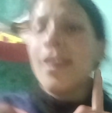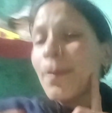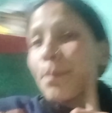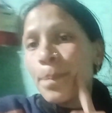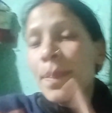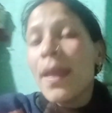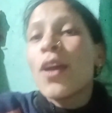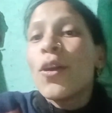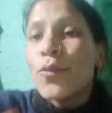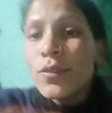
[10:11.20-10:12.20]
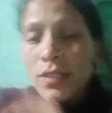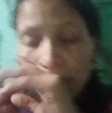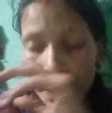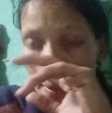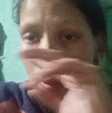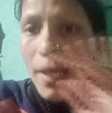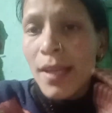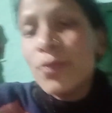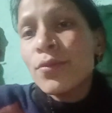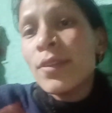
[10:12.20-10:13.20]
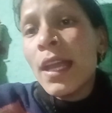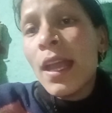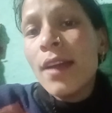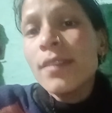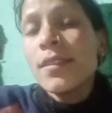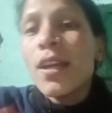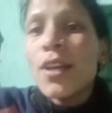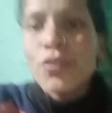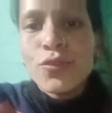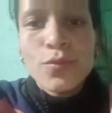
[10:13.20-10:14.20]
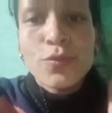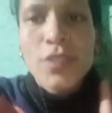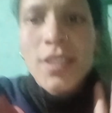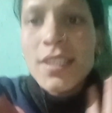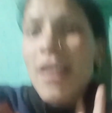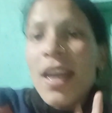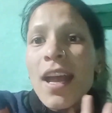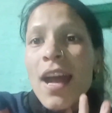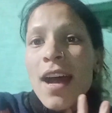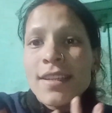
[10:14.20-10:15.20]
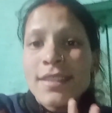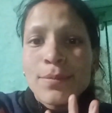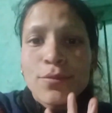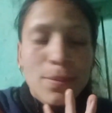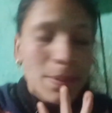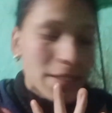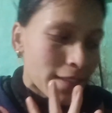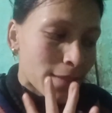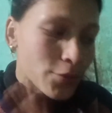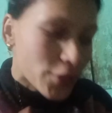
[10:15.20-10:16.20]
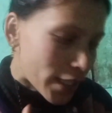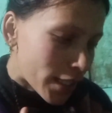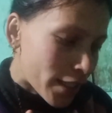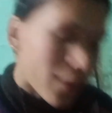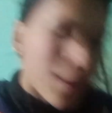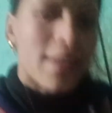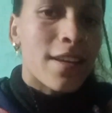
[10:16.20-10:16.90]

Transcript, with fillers: कि उसके पापा ना देहरादून गए हैं आज तो मुझे लगता है आज ये पूरा परेशान मुझे ही करने वाली